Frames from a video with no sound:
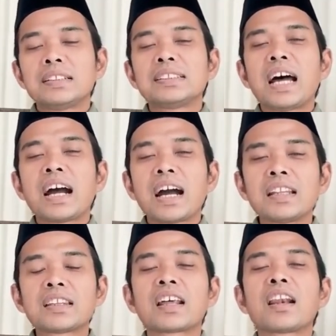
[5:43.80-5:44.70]

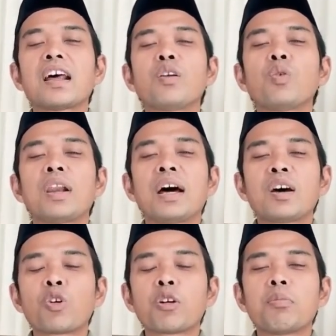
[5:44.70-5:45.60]
Jangan terlalu
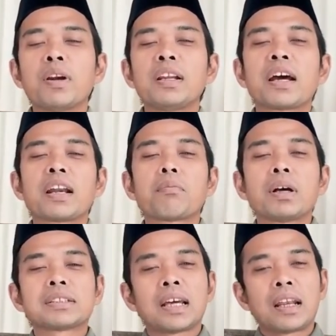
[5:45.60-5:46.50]
larut melihat
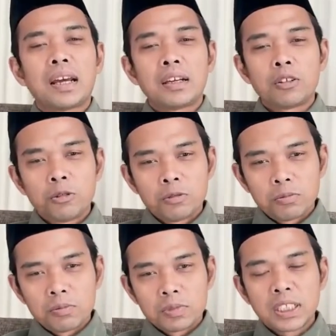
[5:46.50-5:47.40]
masa lalu.
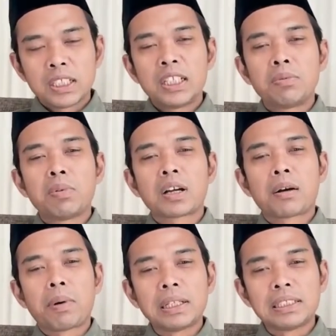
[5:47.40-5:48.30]
Sedih
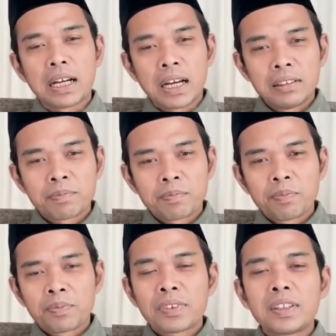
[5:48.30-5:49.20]
berkepanjangan.
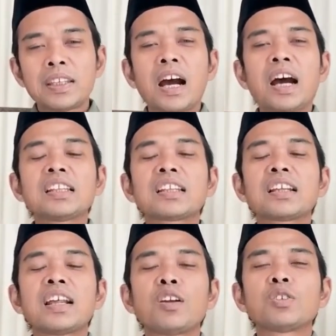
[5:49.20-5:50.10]
Jangan
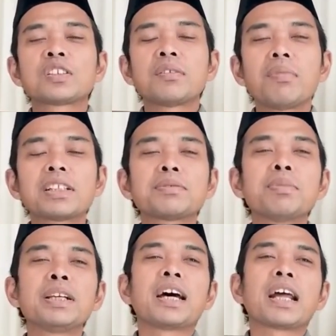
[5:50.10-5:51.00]
terlalu cemas
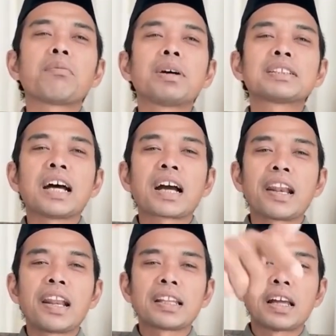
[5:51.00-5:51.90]
melihat masa
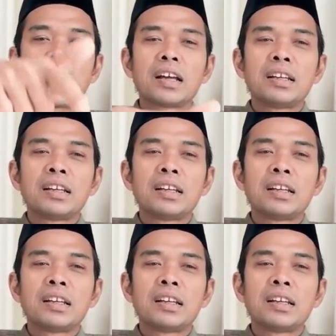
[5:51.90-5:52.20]
akan datang.